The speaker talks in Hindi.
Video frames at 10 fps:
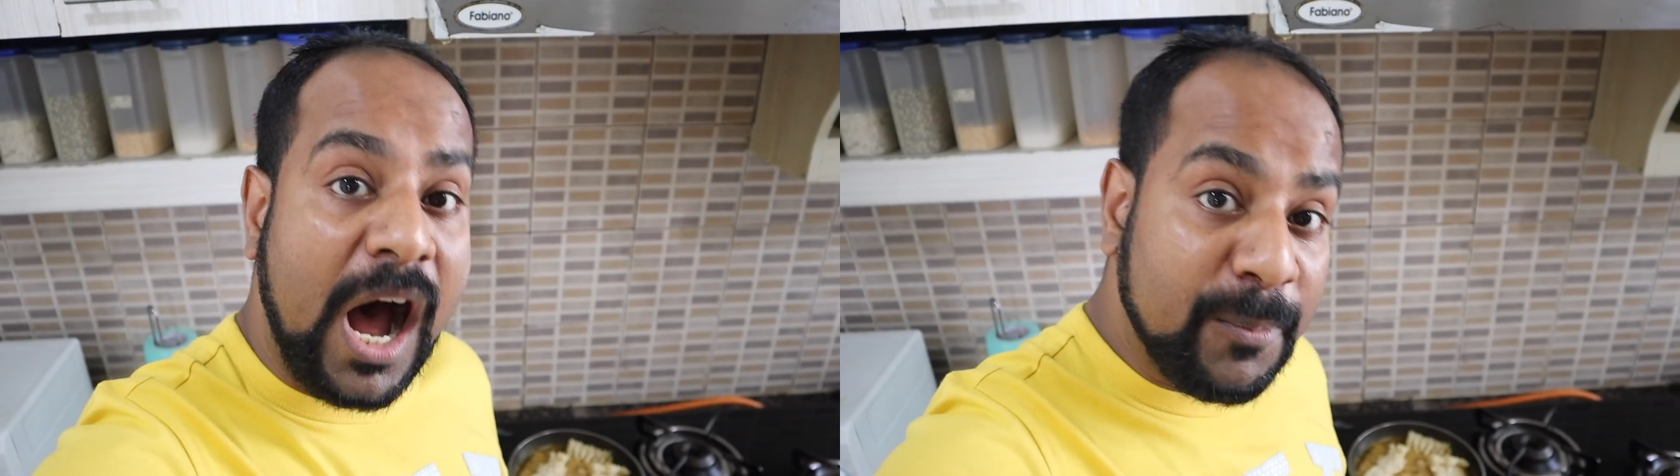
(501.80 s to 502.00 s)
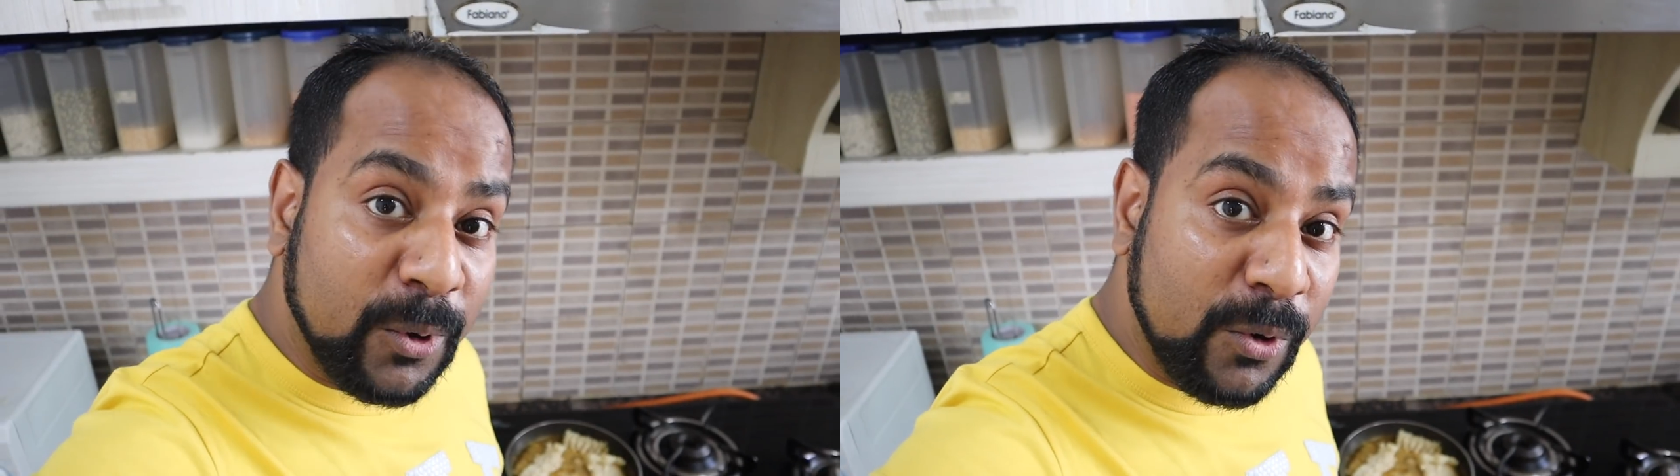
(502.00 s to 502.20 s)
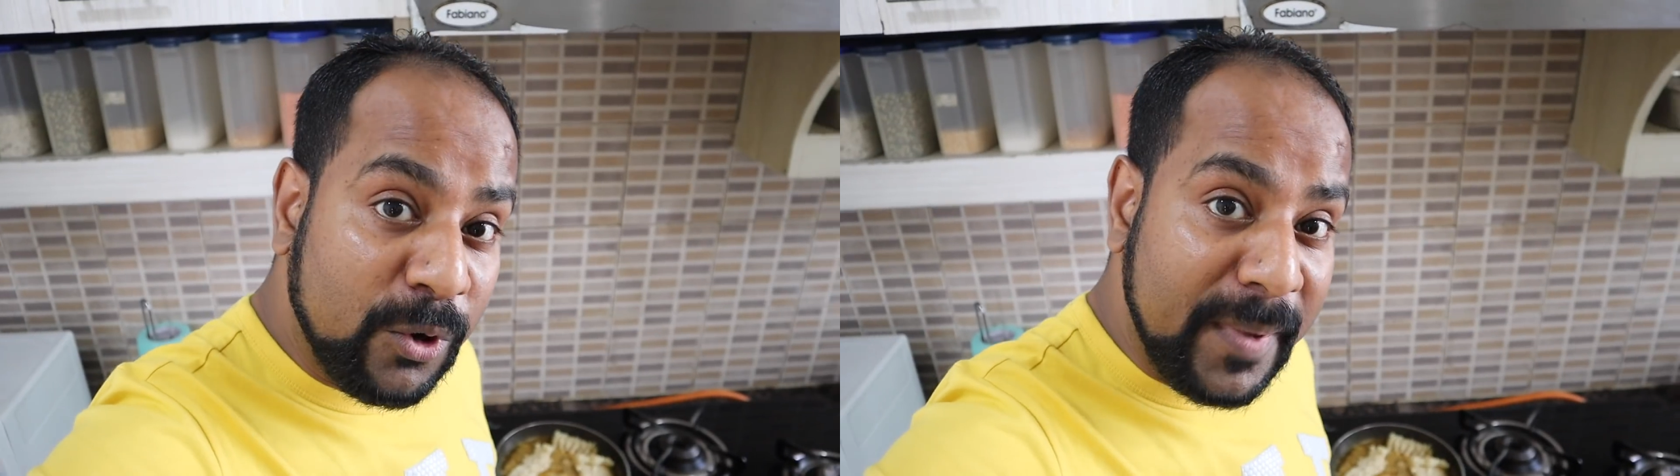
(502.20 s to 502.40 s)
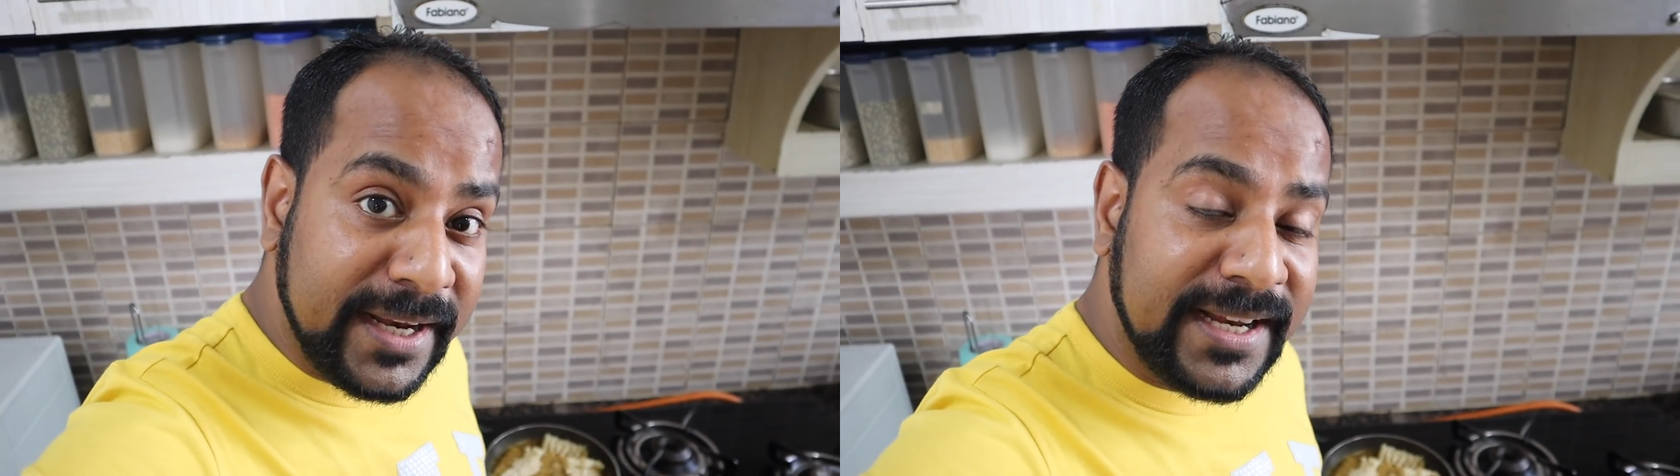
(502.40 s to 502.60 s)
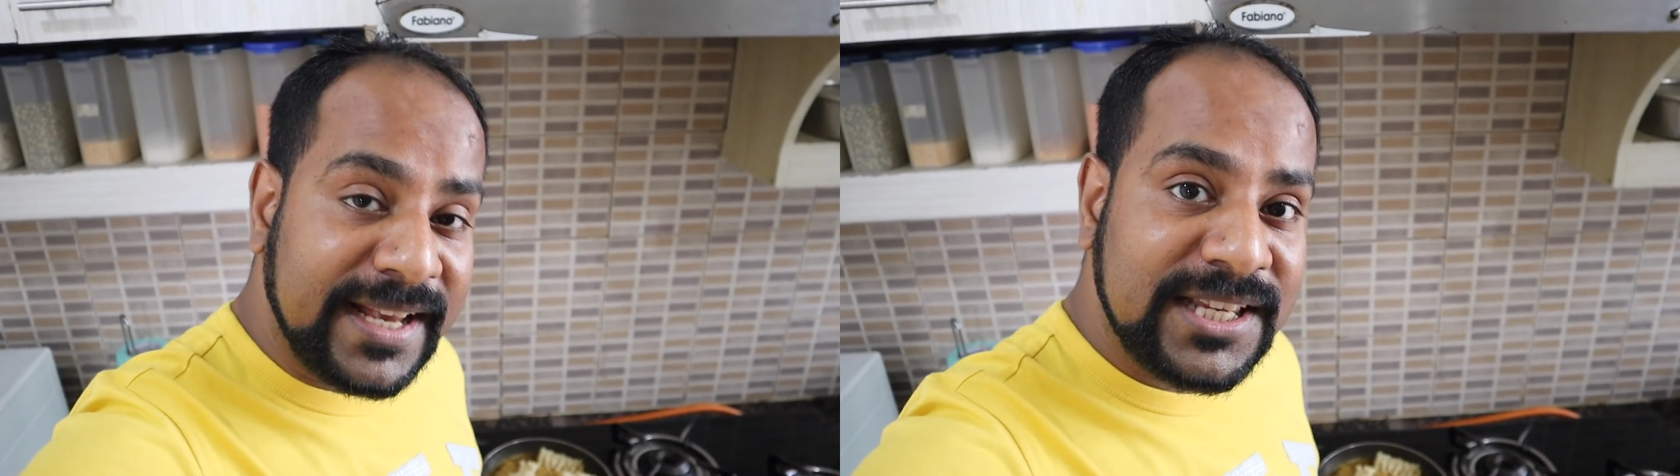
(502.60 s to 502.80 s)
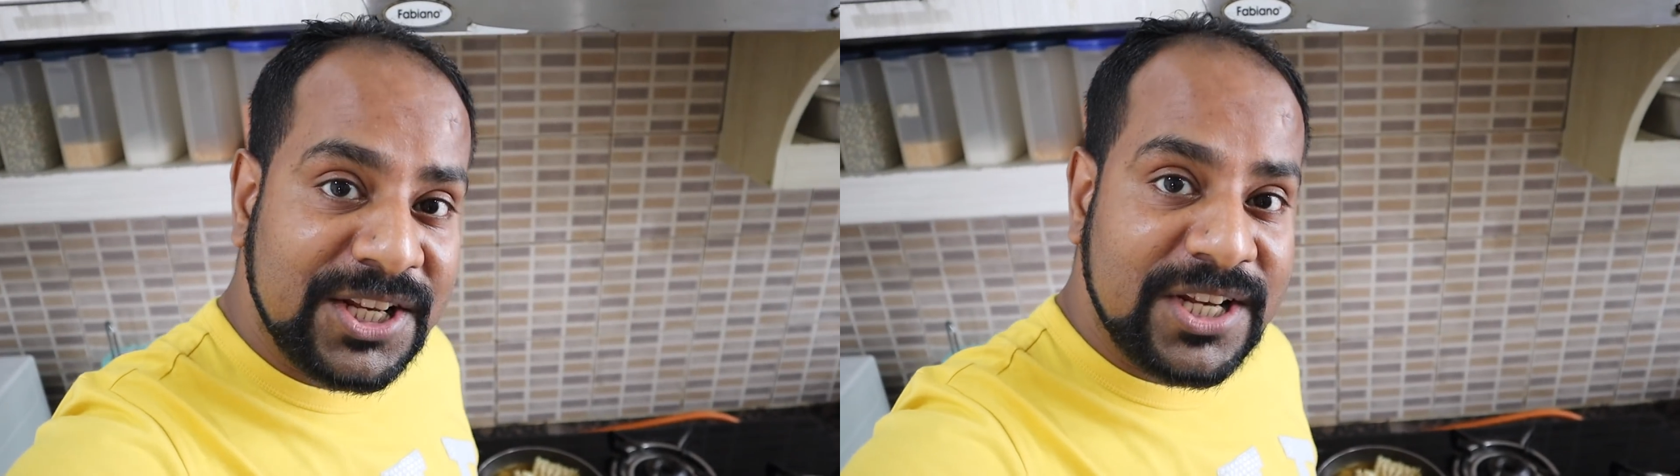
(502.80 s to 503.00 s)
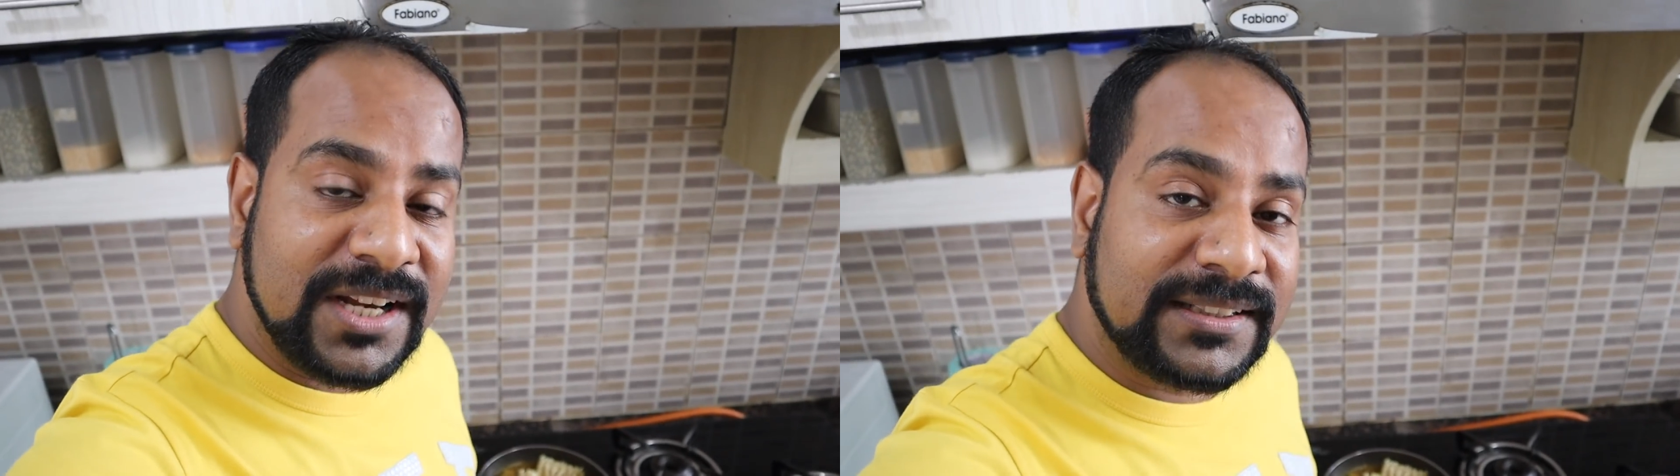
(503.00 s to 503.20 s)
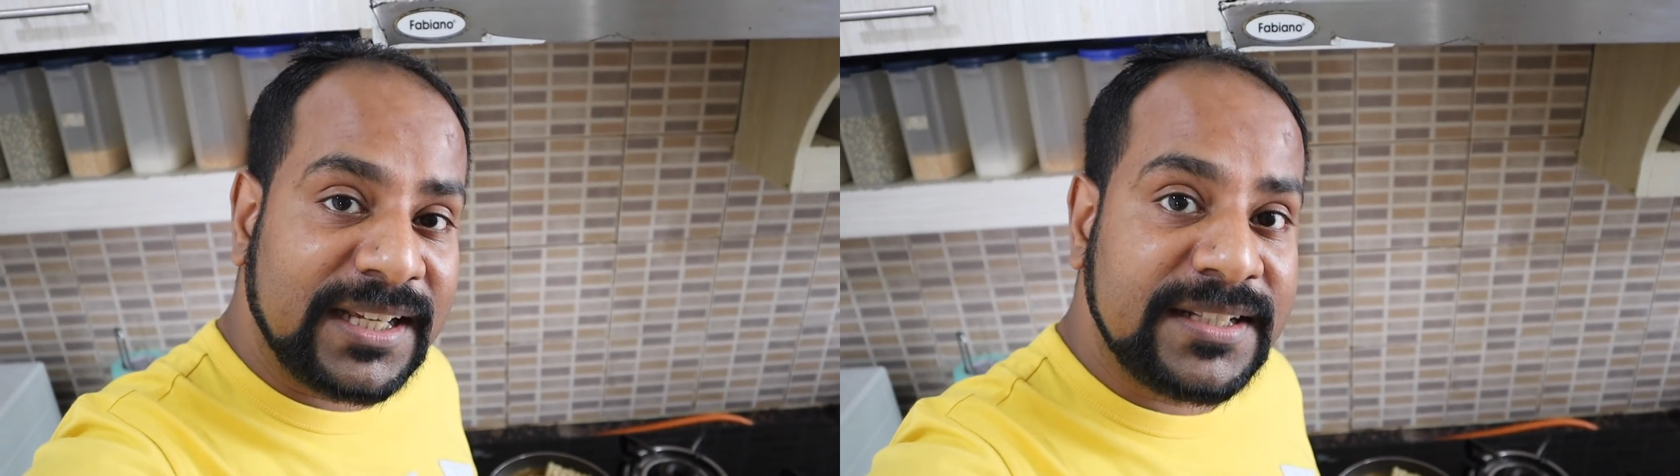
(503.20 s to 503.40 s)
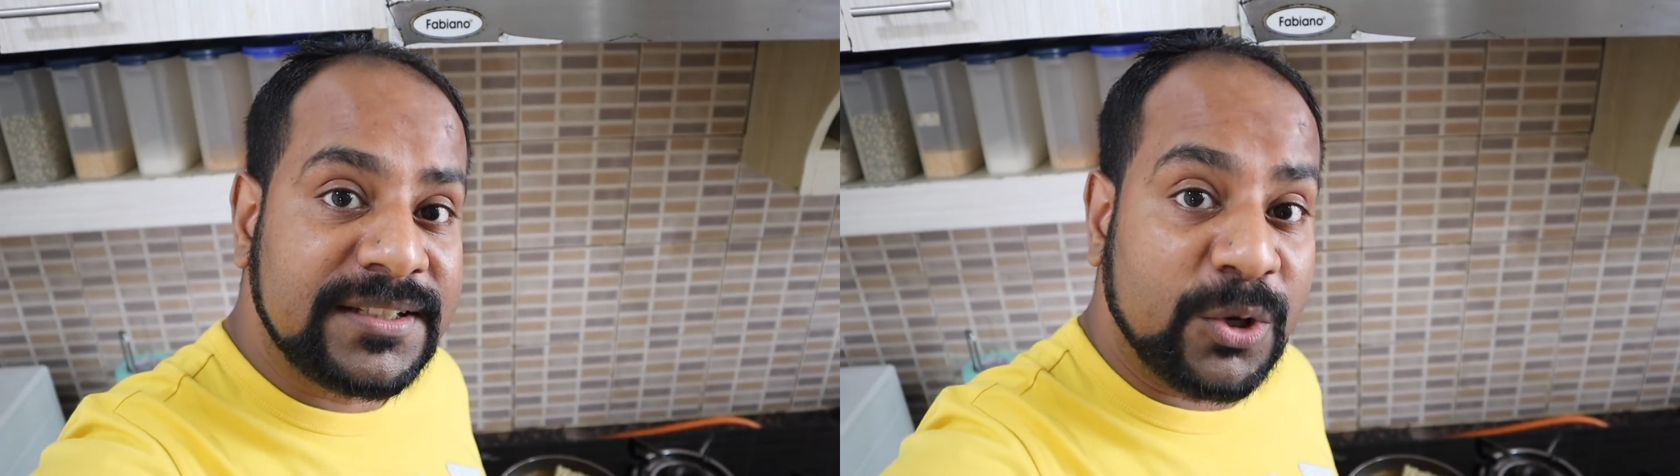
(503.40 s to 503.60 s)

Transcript: आप लोगों को मैगी कैसा अच्छा लगता है